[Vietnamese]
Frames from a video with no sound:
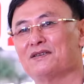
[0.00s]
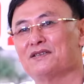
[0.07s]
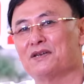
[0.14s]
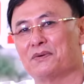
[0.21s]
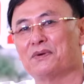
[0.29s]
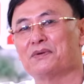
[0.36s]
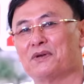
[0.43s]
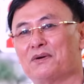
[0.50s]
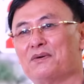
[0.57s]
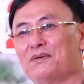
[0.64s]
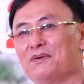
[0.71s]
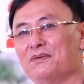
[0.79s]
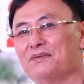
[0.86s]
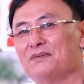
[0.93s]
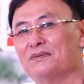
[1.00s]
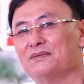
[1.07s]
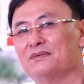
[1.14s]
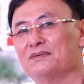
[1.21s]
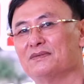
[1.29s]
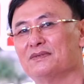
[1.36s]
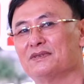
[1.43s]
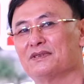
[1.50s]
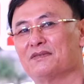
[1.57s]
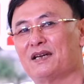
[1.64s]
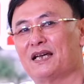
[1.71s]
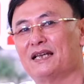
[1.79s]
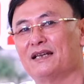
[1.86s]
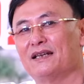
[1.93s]
Đây là những công trình có ý nghĩa quan
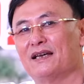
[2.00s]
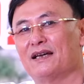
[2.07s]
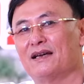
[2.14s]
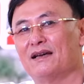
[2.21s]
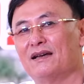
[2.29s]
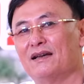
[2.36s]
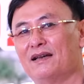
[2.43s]
trọng đối với